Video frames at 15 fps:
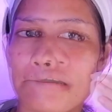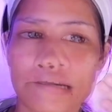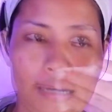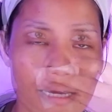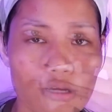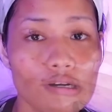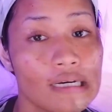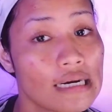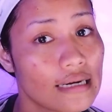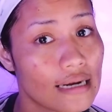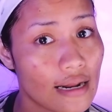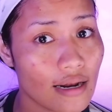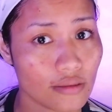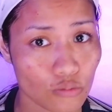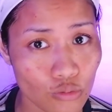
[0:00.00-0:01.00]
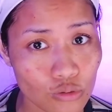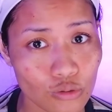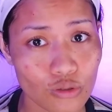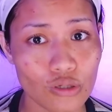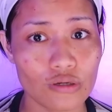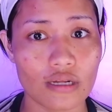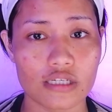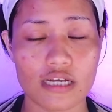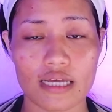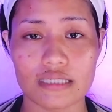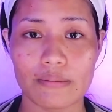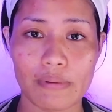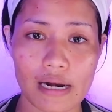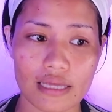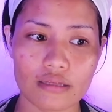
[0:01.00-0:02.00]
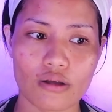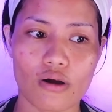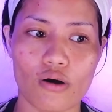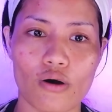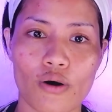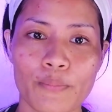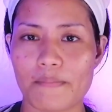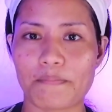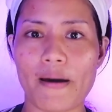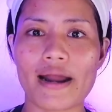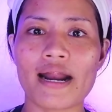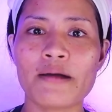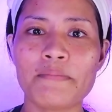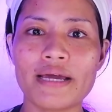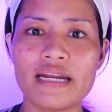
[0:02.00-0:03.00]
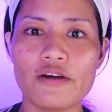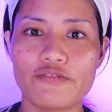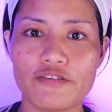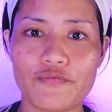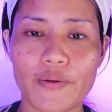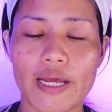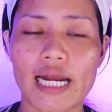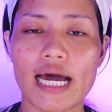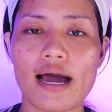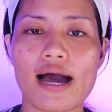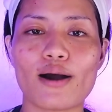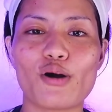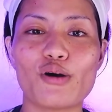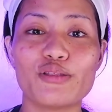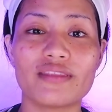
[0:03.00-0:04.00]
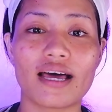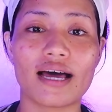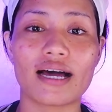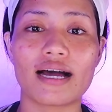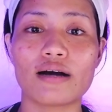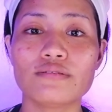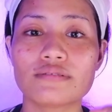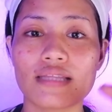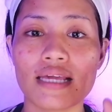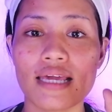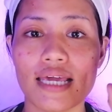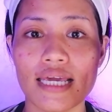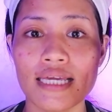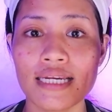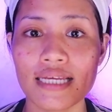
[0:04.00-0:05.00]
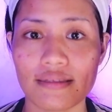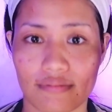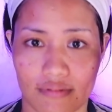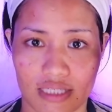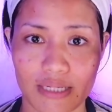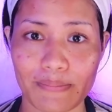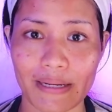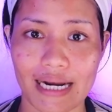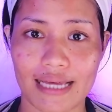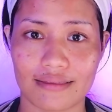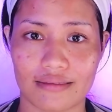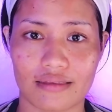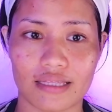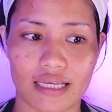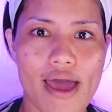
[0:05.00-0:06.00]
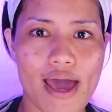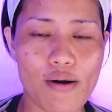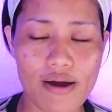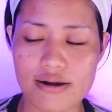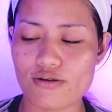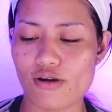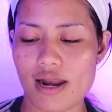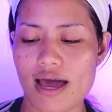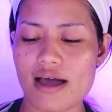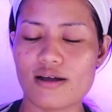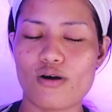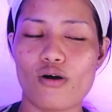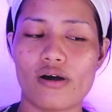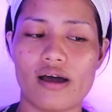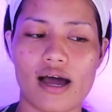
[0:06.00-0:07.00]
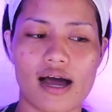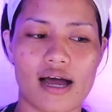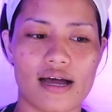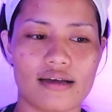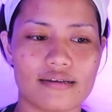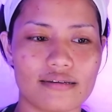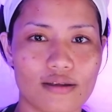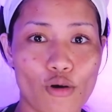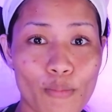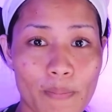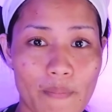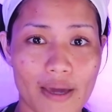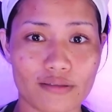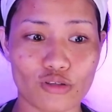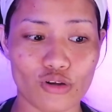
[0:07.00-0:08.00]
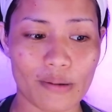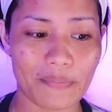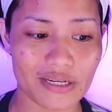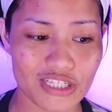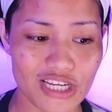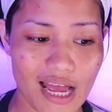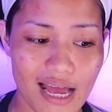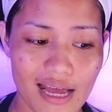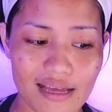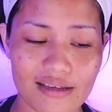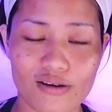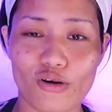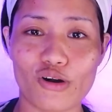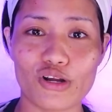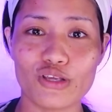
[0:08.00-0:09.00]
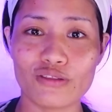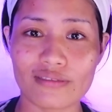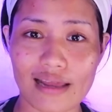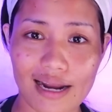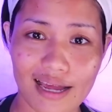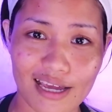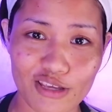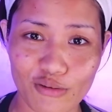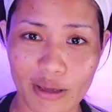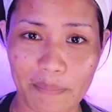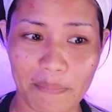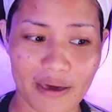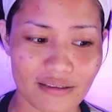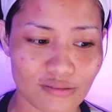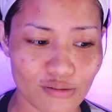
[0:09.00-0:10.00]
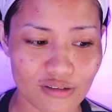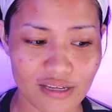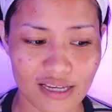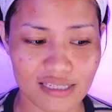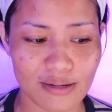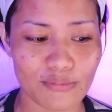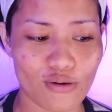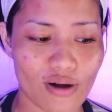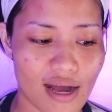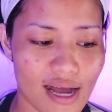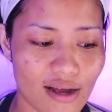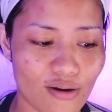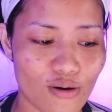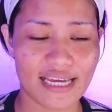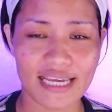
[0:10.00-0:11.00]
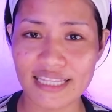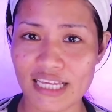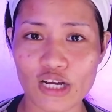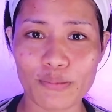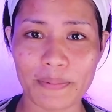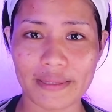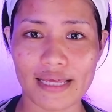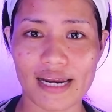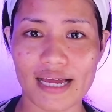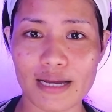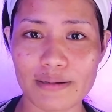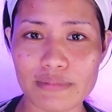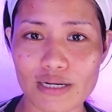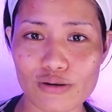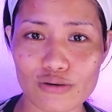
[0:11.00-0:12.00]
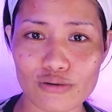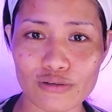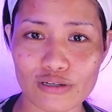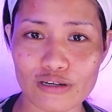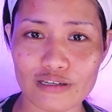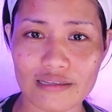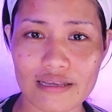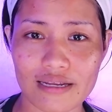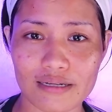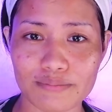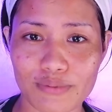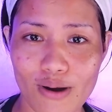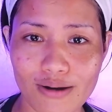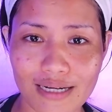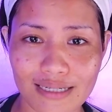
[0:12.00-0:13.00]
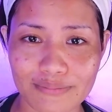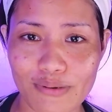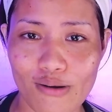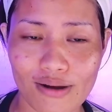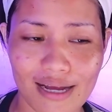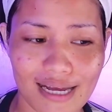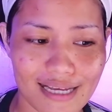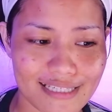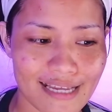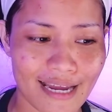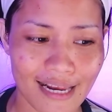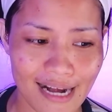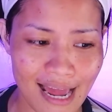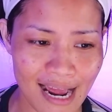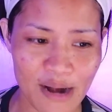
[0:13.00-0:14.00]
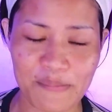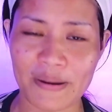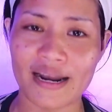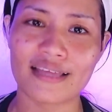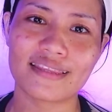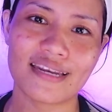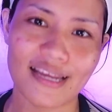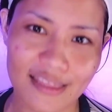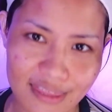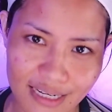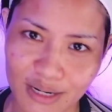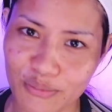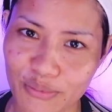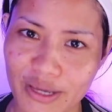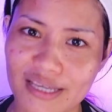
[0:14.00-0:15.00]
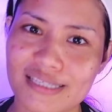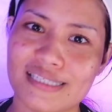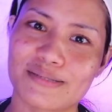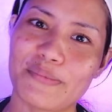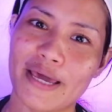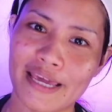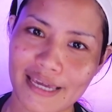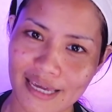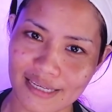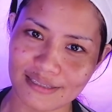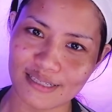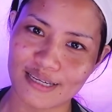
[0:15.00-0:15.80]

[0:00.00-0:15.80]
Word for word: Ngayon na natutuyo na siya sa balat ko, parang may nafe lang ako na kaunting init sa balat. Ewan ko lang kung uh, umepekto na ba siya or yun talaga yung epekto niya sa mukha ko. Hindi ko pa talaga makukonclude niya ng bonggang-bongga kasi kailangan pa natin ng 3 weeks mahigit.